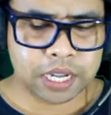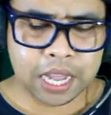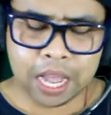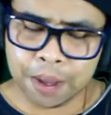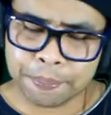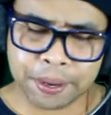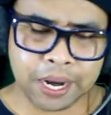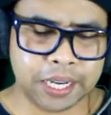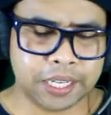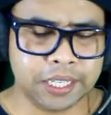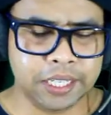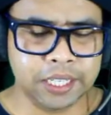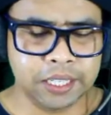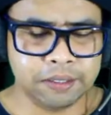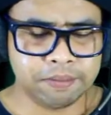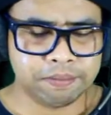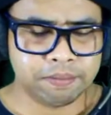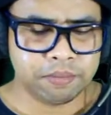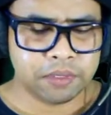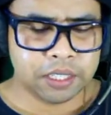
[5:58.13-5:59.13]
apalagi
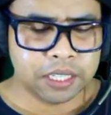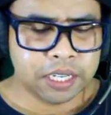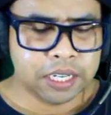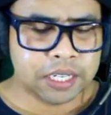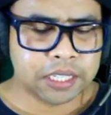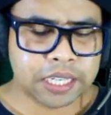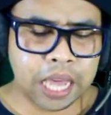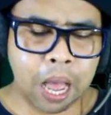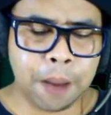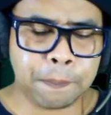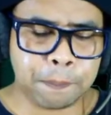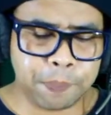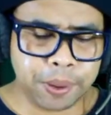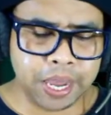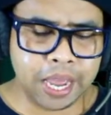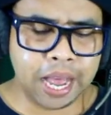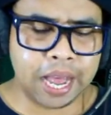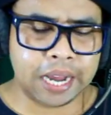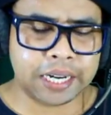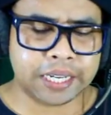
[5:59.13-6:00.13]
tapi
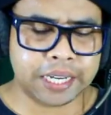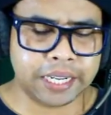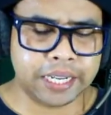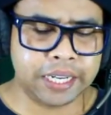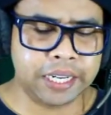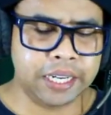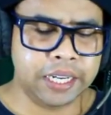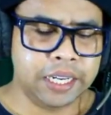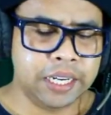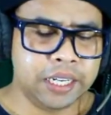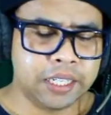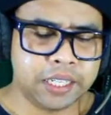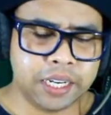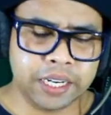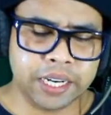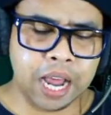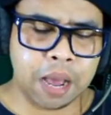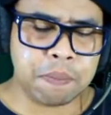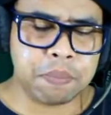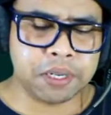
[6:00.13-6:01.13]
hati
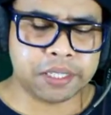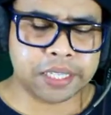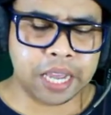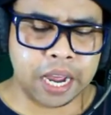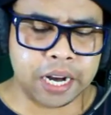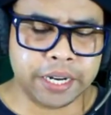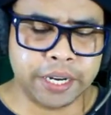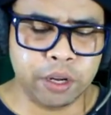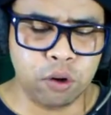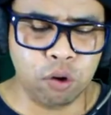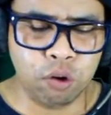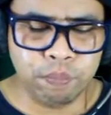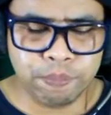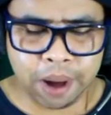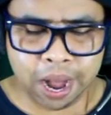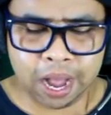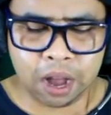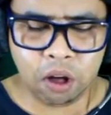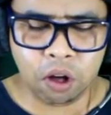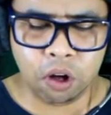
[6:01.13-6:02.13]
tidak bisa
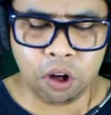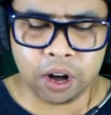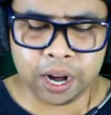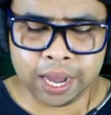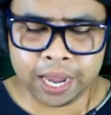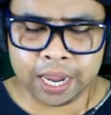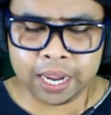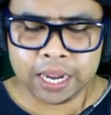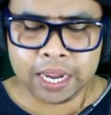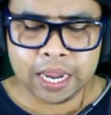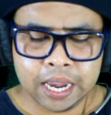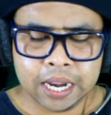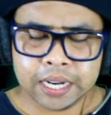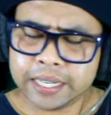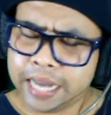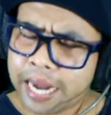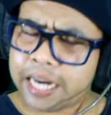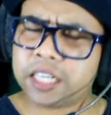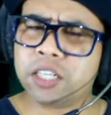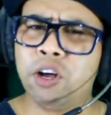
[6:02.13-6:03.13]
diubah oleh
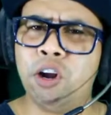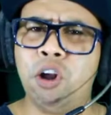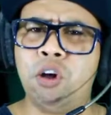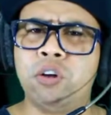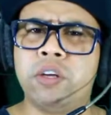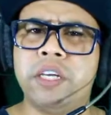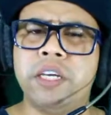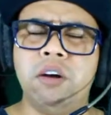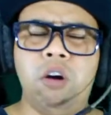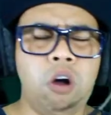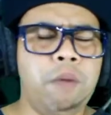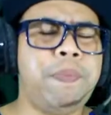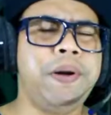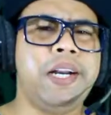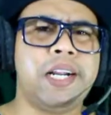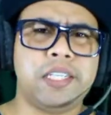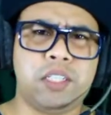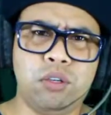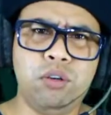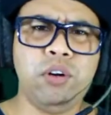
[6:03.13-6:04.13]
teknologi. Oh,
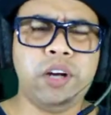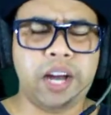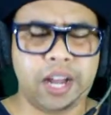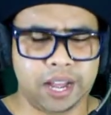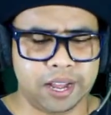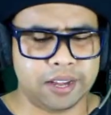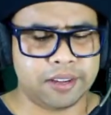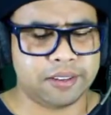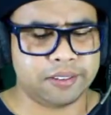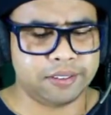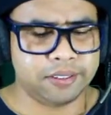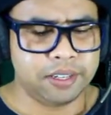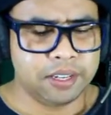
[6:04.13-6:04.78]
benar juga.